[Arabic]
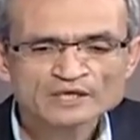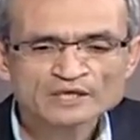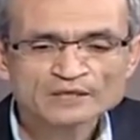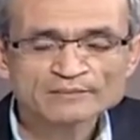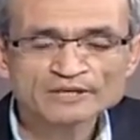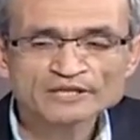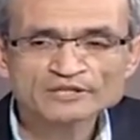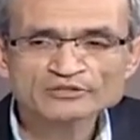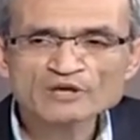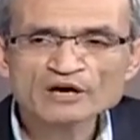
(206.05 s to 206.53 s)

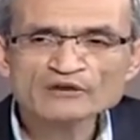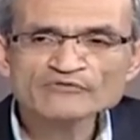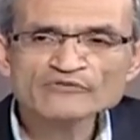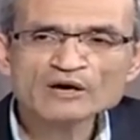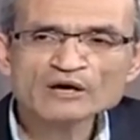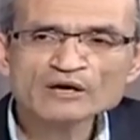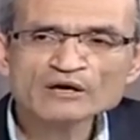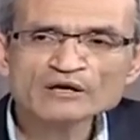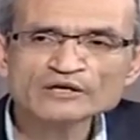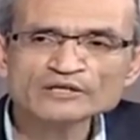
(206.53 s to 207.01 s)

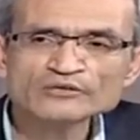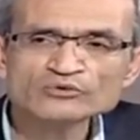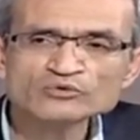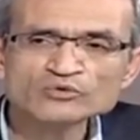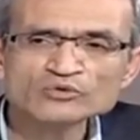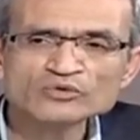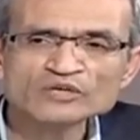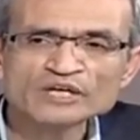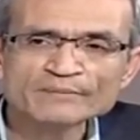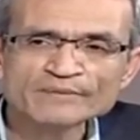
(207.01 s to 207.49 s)
بالاضافه
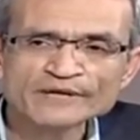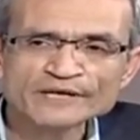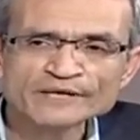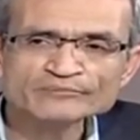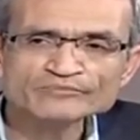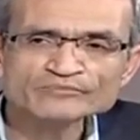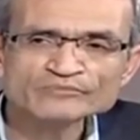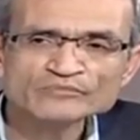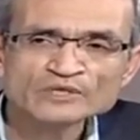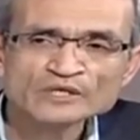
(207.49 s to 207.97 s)
انه
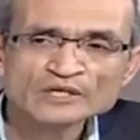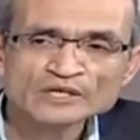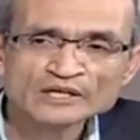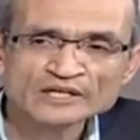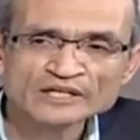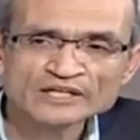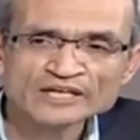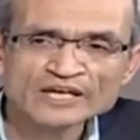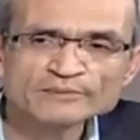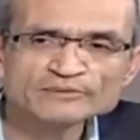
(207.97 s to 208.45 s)
كمان
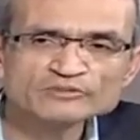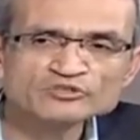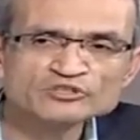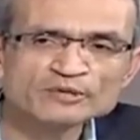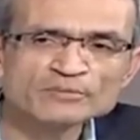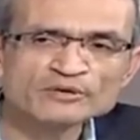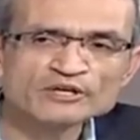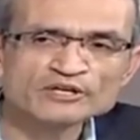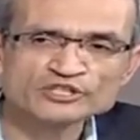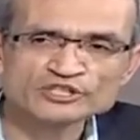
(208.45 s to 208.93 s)
غياب
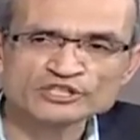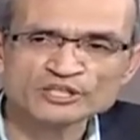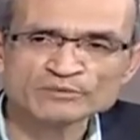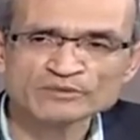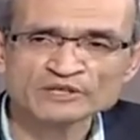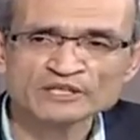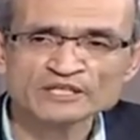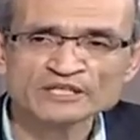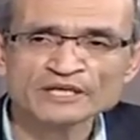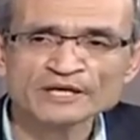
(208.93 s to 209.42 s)
الطبقه
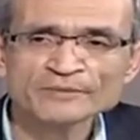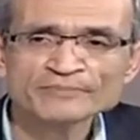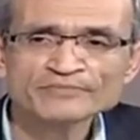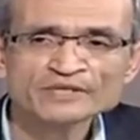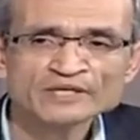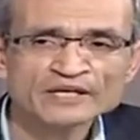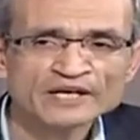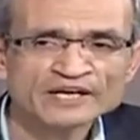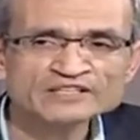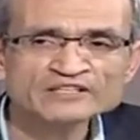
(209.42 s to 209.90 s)
الشمعيه
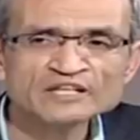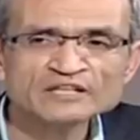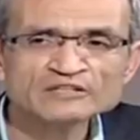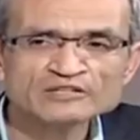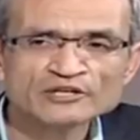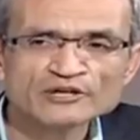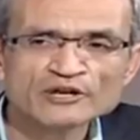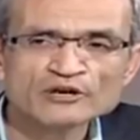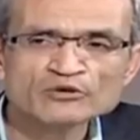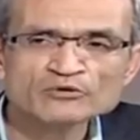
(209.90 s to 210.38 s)
ادى
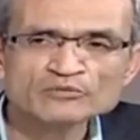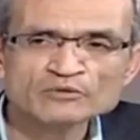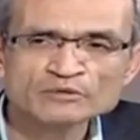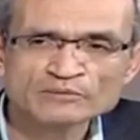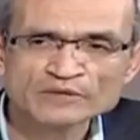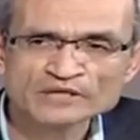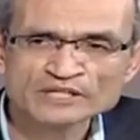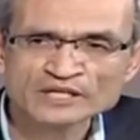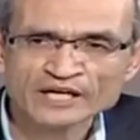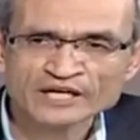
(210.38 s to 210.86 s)
لتراكم
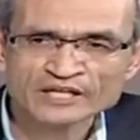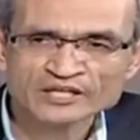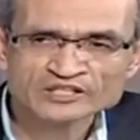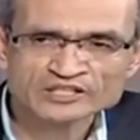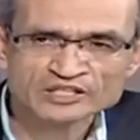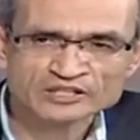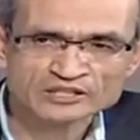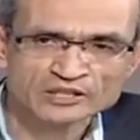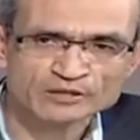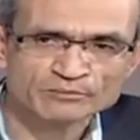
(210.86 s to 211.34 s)
الميه على
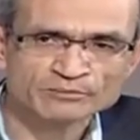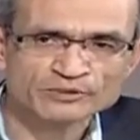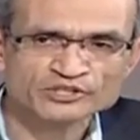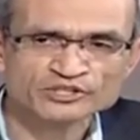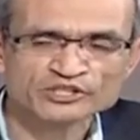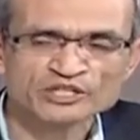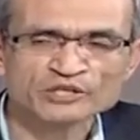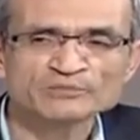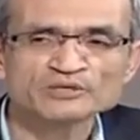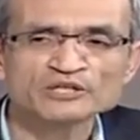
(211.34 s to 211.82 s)
سطح
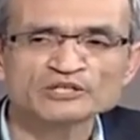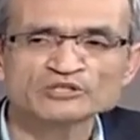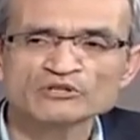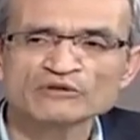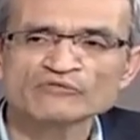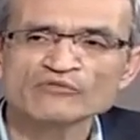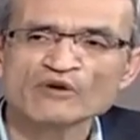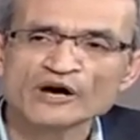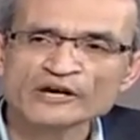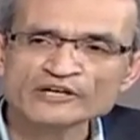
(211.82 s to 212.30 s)
البشره
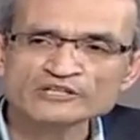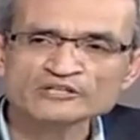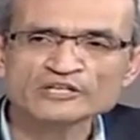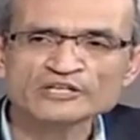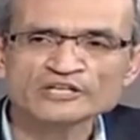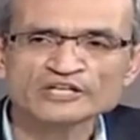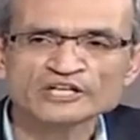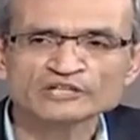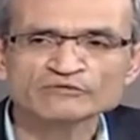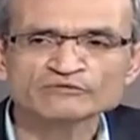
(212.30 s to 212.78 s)
بالاضافه ايضا
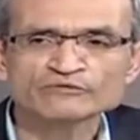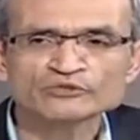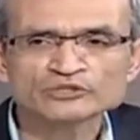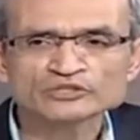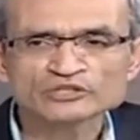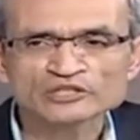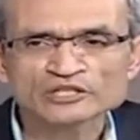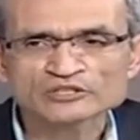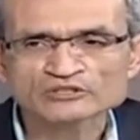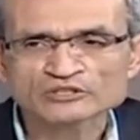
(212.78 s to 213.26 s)
ان كانت
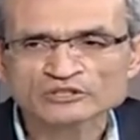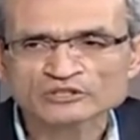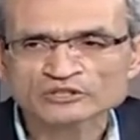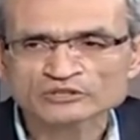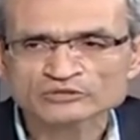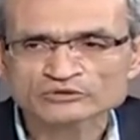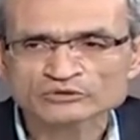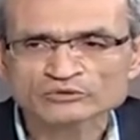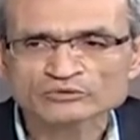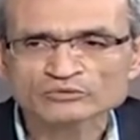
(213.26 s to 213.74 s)
فرصه
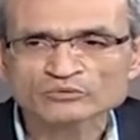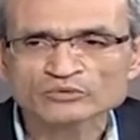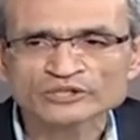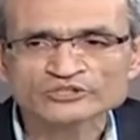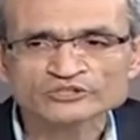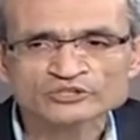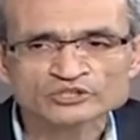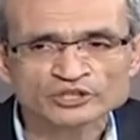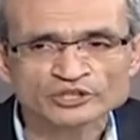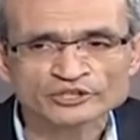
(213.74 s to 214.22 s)
لتكاثر
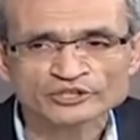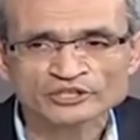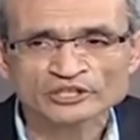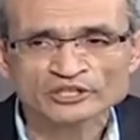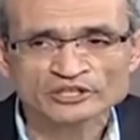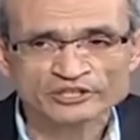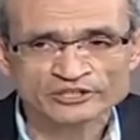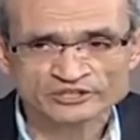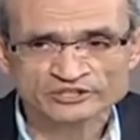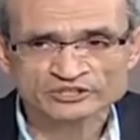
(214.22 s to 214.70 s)
وانتشار
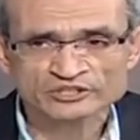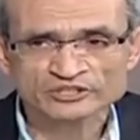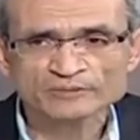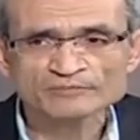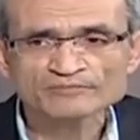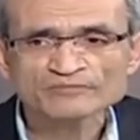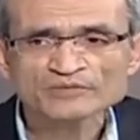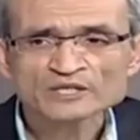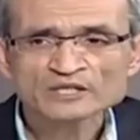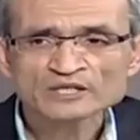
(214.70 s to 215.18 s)

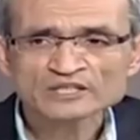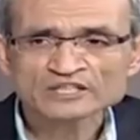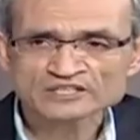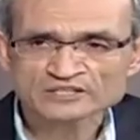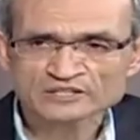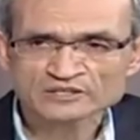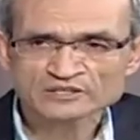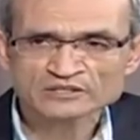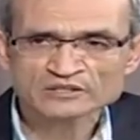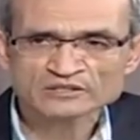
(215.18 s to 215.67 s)
الجراثيم
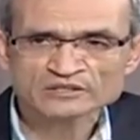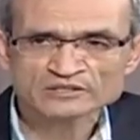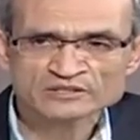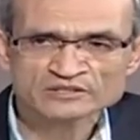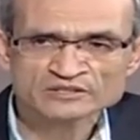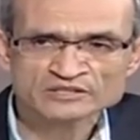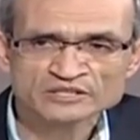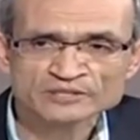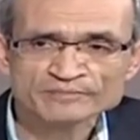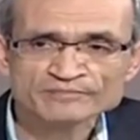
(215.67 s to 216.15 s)
خاصه
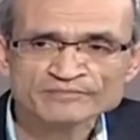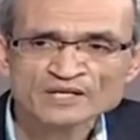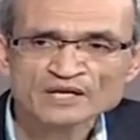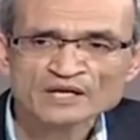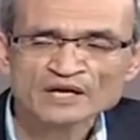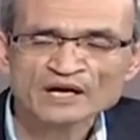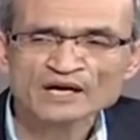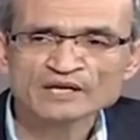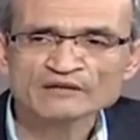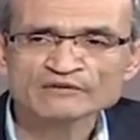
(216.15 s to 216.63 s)
جراثيم
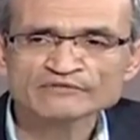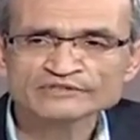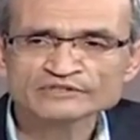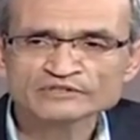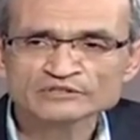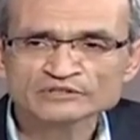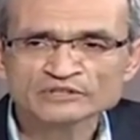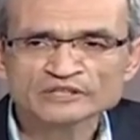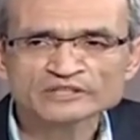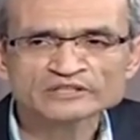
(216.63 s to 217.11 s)

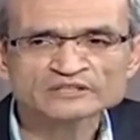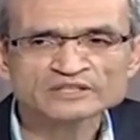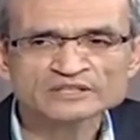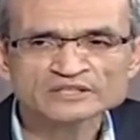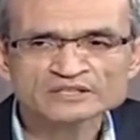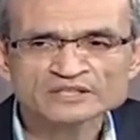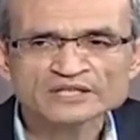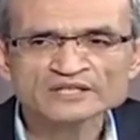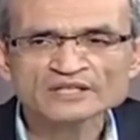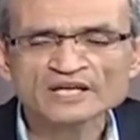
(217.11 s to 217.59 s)
الفطريات
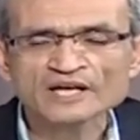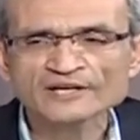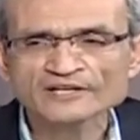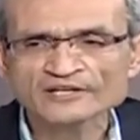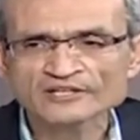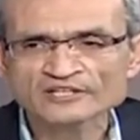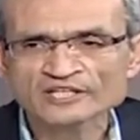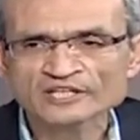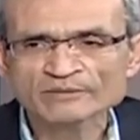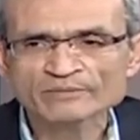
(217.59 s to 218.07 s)
اذا
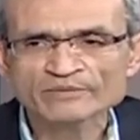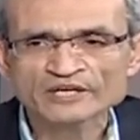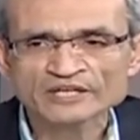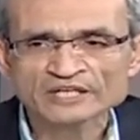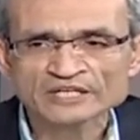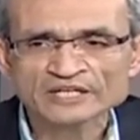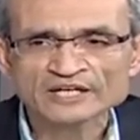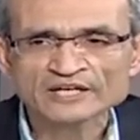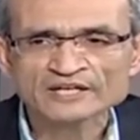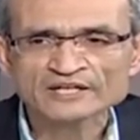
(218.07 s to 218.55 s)
الاجابه
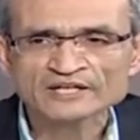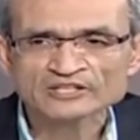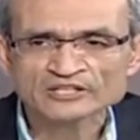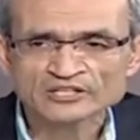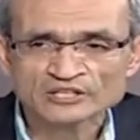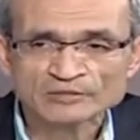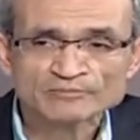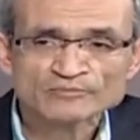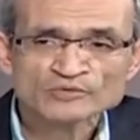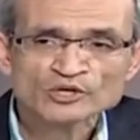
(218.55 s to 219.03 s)
هي
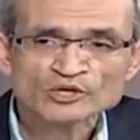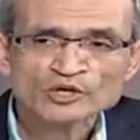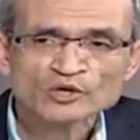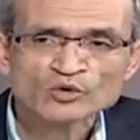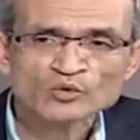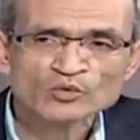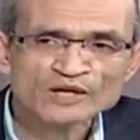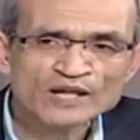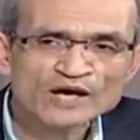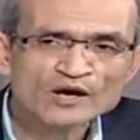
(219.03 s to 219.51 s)
ج
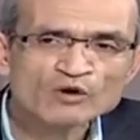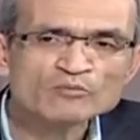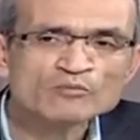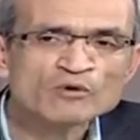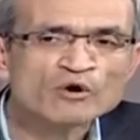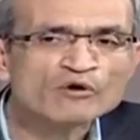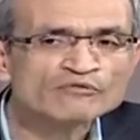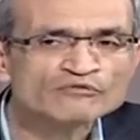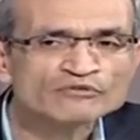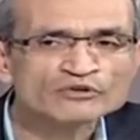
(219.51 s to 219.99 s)
ولو ما
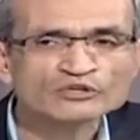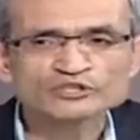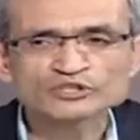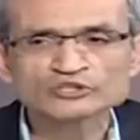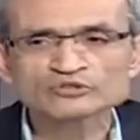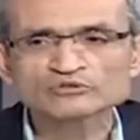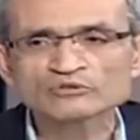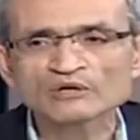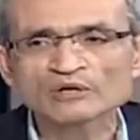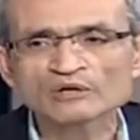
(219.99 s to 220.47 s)
وفقش
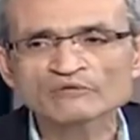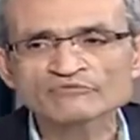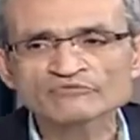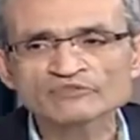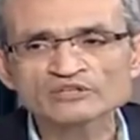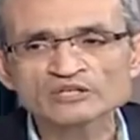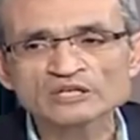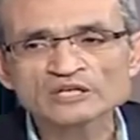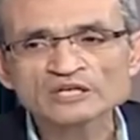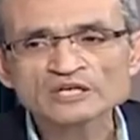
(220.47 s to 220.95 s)
الطالب
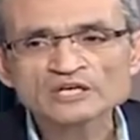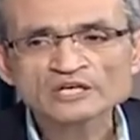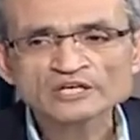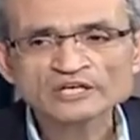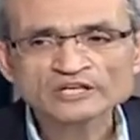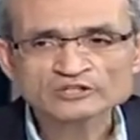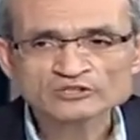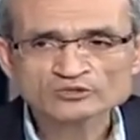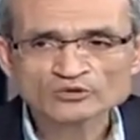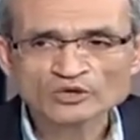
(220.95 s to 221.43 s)
في
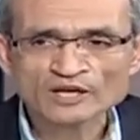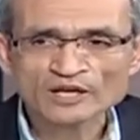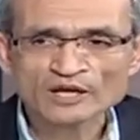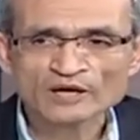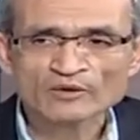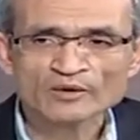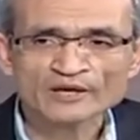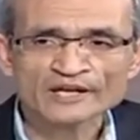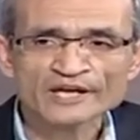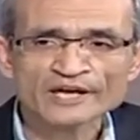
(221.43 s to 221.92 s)
السؤال
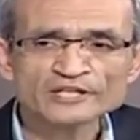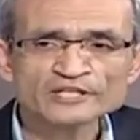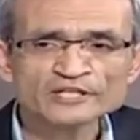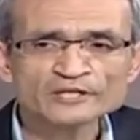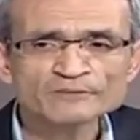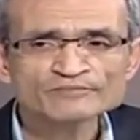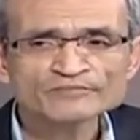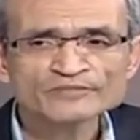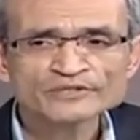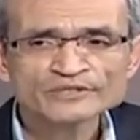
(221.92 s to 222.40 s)
الاولاني
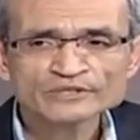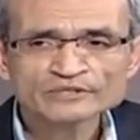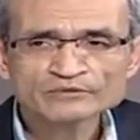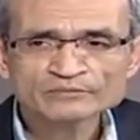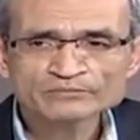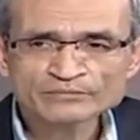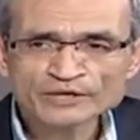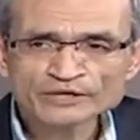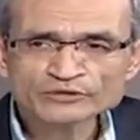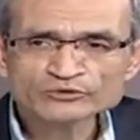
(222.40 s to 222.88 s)

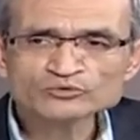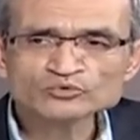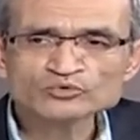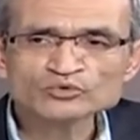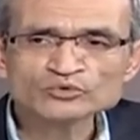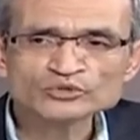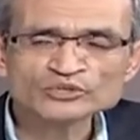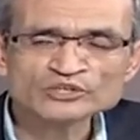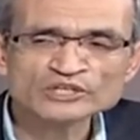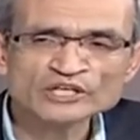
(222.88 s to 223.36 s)

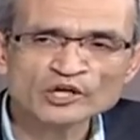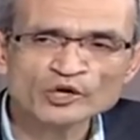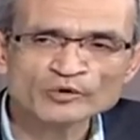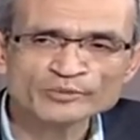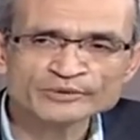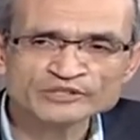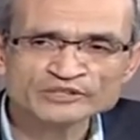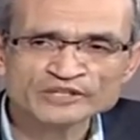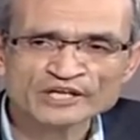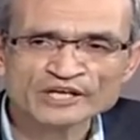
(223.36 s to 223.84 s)
برضه يجاوب
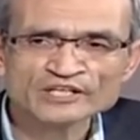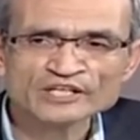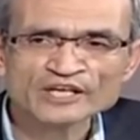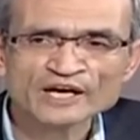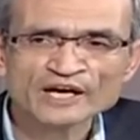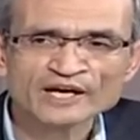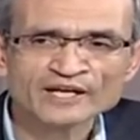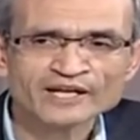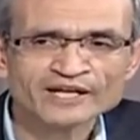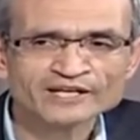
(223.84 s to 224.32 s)
الثاني
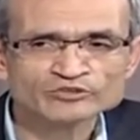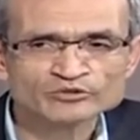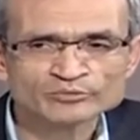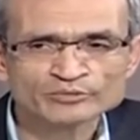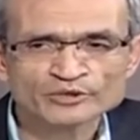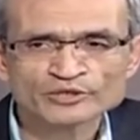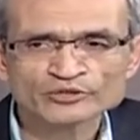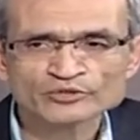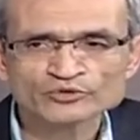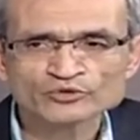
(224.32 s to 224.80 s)
على
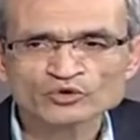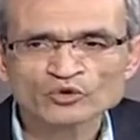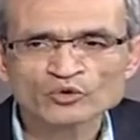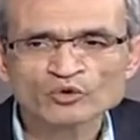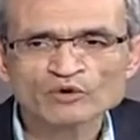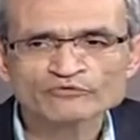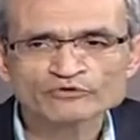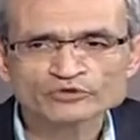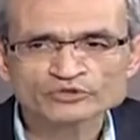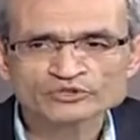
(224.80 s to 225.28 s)
اعتبار ان
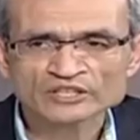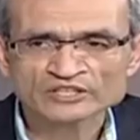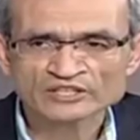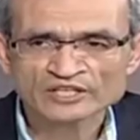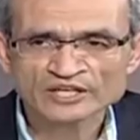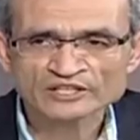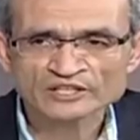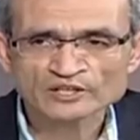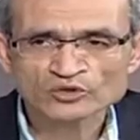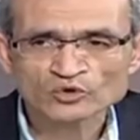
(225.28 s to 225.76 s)
هو فرصه
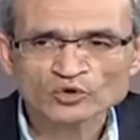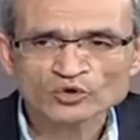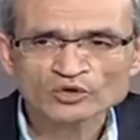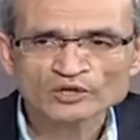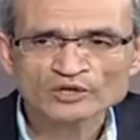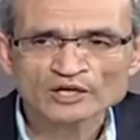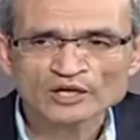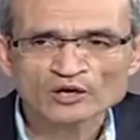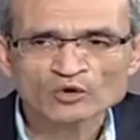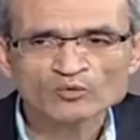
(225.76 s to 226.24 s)
ثانيه له
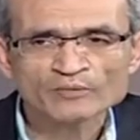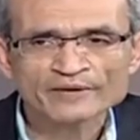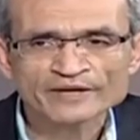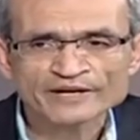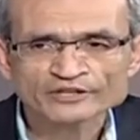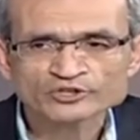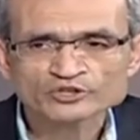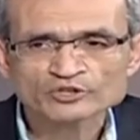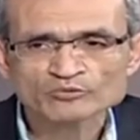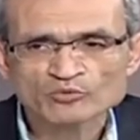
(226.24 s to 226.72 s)
لو ما
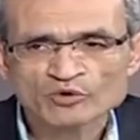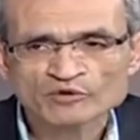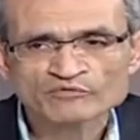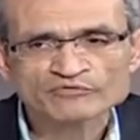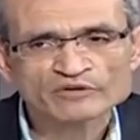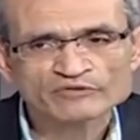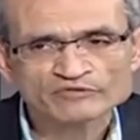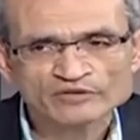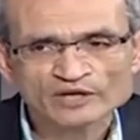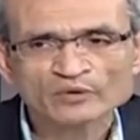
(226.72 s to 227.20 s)
كانش
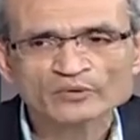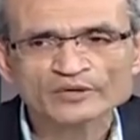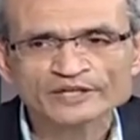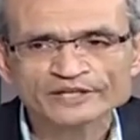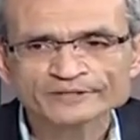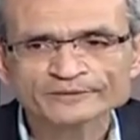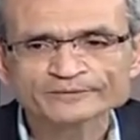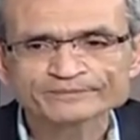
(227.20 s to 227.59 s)
موفق في الاولاني